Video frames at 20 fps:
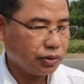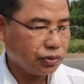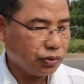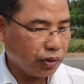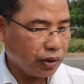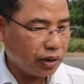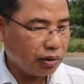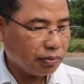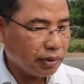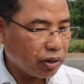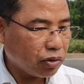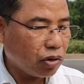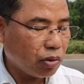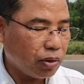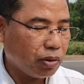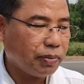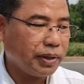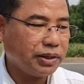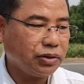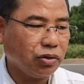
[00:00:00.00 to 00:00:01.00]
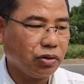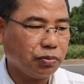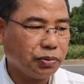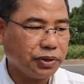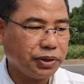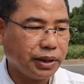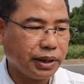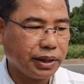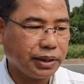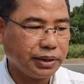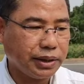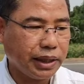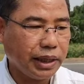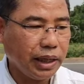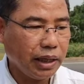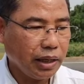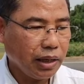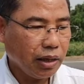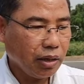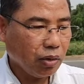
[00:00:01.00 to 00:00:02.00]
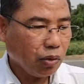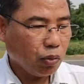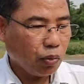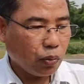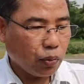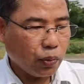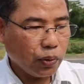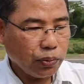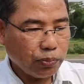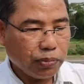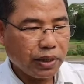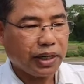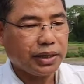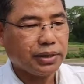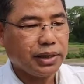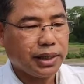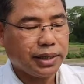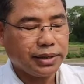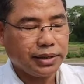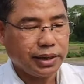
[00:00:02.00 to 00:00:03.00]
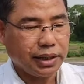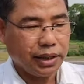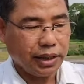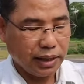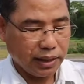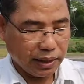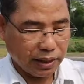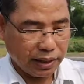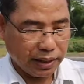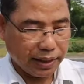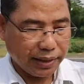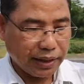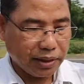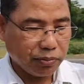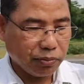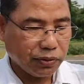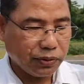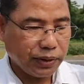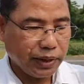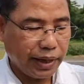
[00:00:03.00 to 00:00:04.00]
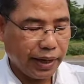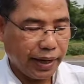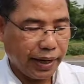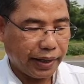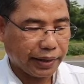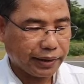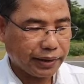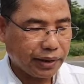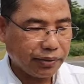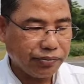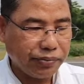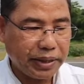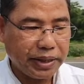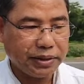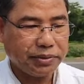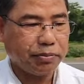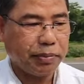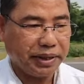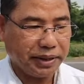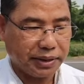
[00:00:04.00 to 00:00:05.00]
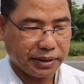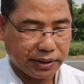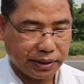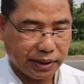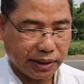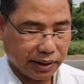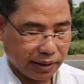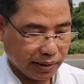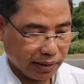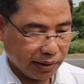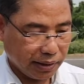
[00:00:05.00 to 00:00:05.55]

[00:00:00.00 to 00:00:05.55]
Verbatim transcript: সকালবেলা খবর পাইছে অফিস থেকে যে ওই ব্রাঞ্চ লাইসে লাইনের মধ্যে একটা ফেজ পাইতেছে না